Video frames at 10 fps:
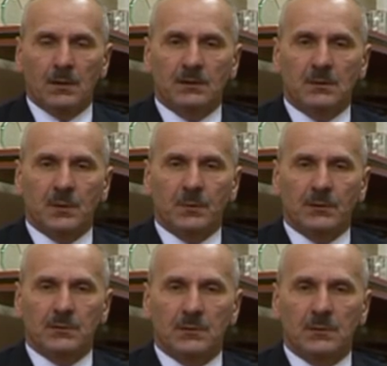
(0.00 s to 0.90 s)
i są po
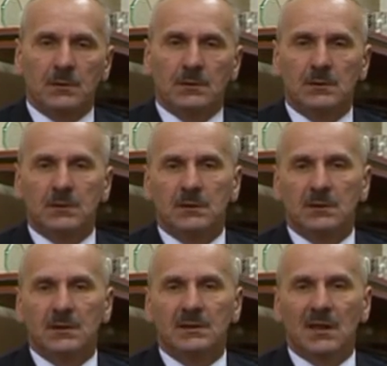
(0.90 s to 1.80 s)
prostu
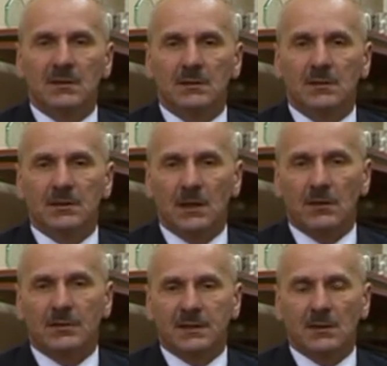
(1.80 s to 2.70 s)
inne, y, nie
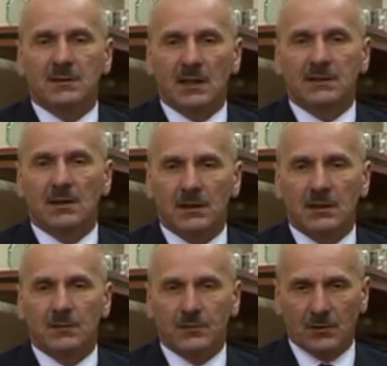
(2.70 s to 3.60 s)
korzystają z lekcji
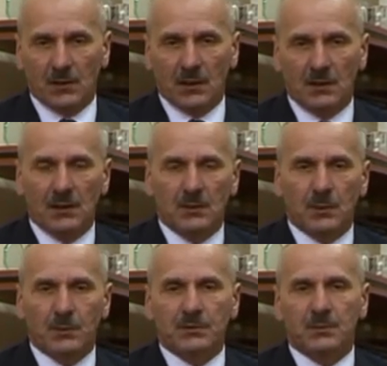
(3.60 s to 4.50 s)
religii w szkole.
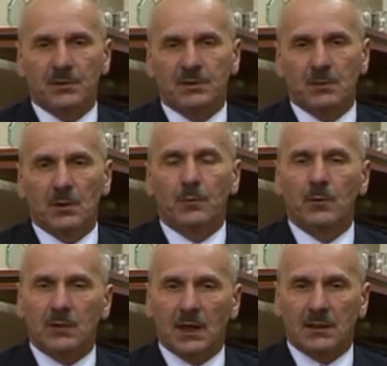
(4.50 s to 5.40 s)
Po prostu potrzebują
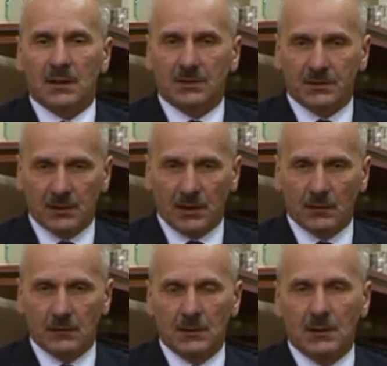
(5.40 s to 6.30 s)
punktu
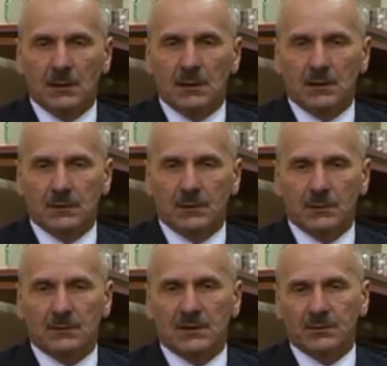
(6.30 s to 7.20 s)
katechetycznego w
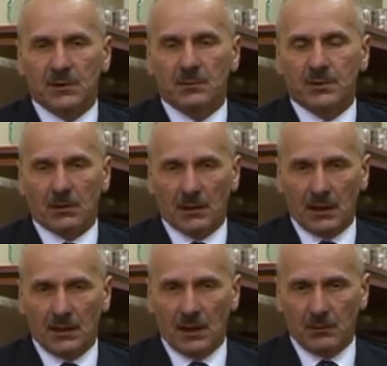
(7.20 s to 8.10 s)
związku ze swoimi
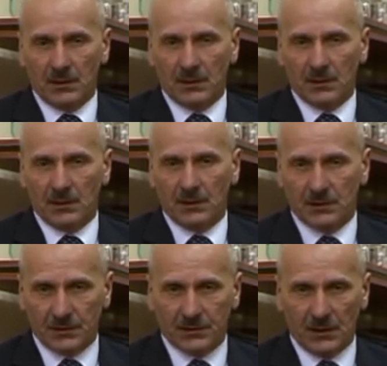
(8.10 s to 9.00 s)
przekonaniami
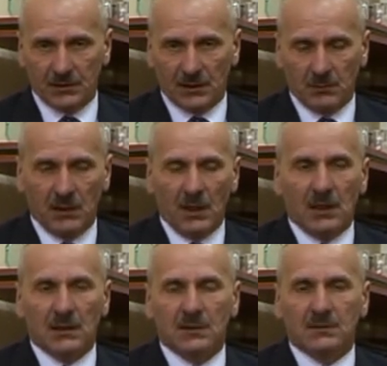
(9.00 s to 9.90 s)
chrześcijańskimi.
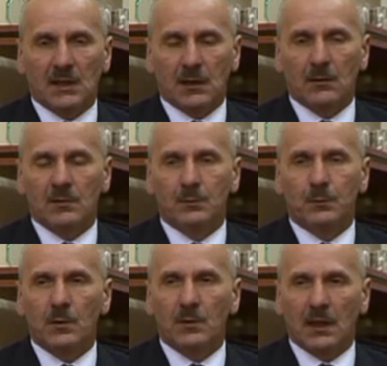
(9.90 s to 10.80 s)
I takowy
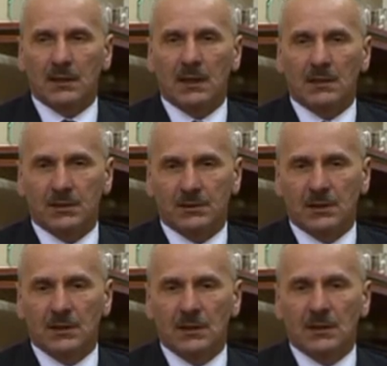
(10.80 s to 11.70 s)
punkt
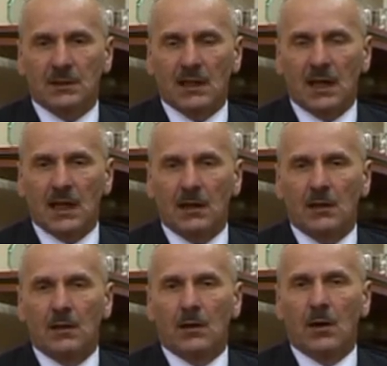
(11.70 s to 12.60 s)
katechetyczny
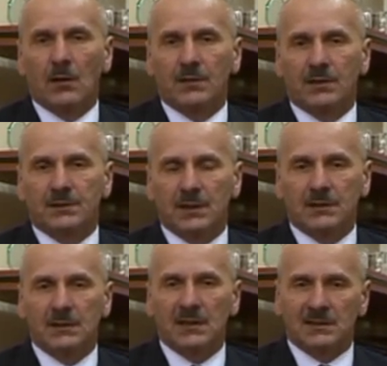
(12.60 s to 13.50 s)
dla owych
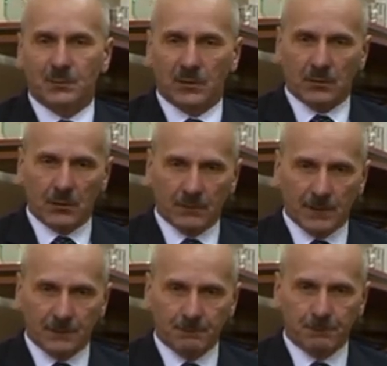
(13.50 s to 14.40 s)
dzieci jest w
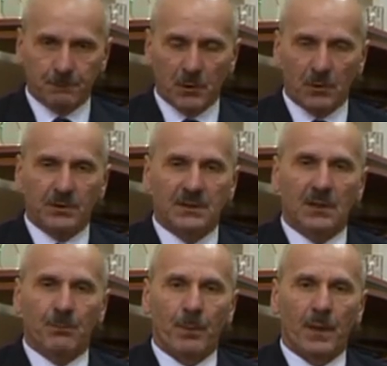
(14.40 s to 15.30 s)
Piotrkowie.
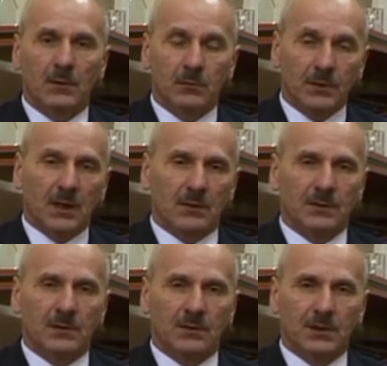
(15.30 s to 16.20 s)
Rodzice Dwójka to
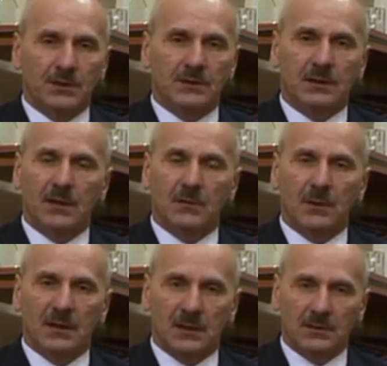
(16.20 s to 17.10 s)
jest tylko dzieci z terenu
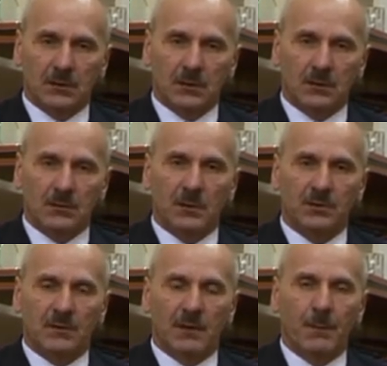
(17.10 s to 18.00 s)
miasta
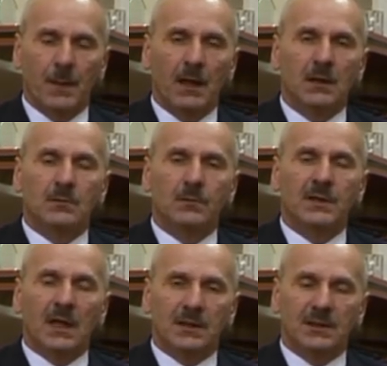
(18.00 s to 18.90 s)
Tomaszowa.
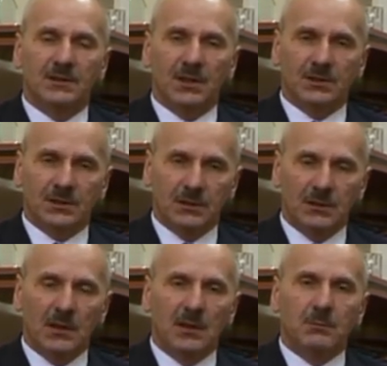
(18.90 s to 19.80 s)
Dwójka tych
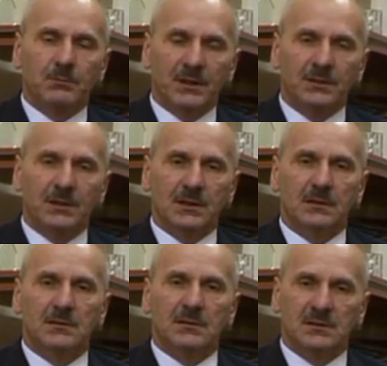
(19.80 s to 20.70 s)
dzieci będzie
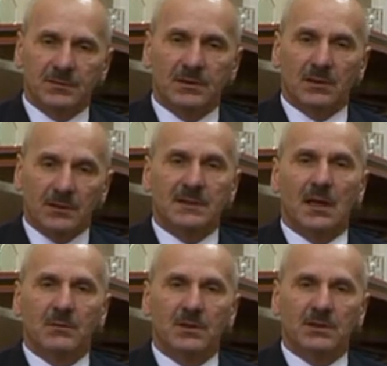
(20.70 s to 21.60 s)
z
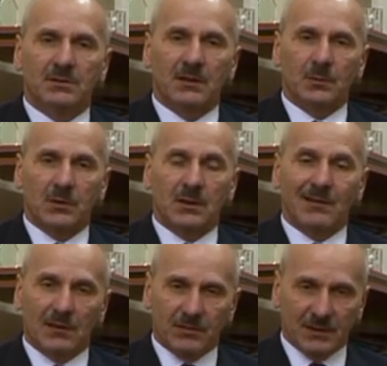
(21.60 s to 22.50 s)
rodzicami jeździła do
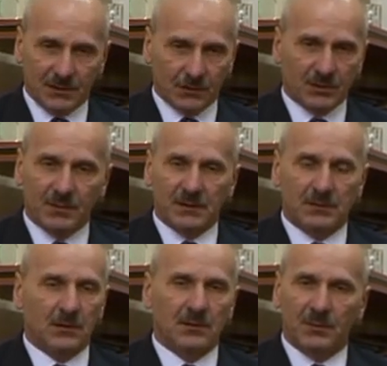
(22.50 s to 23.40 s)
Piotrkowa na własny koszt,
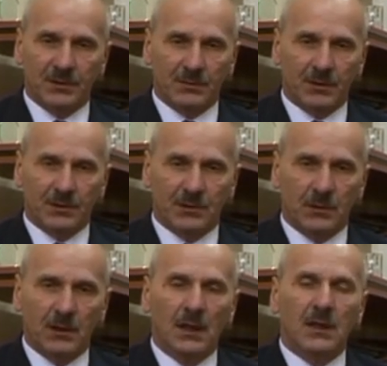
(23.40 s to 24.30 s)
miasto za to nie będzie
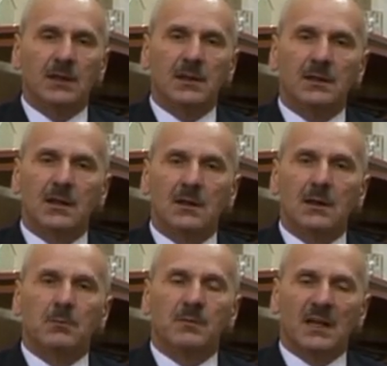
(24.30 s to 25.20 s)
płaciło, jedynie
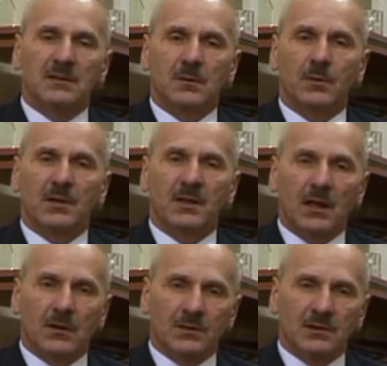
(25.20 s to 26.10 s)
miasto
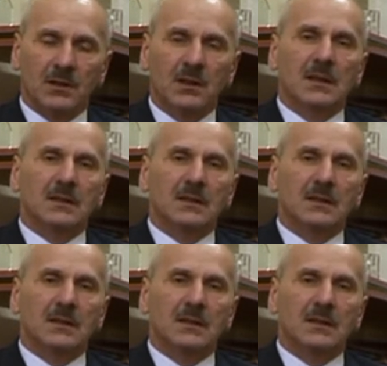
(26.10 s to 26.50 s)
pokryje koszty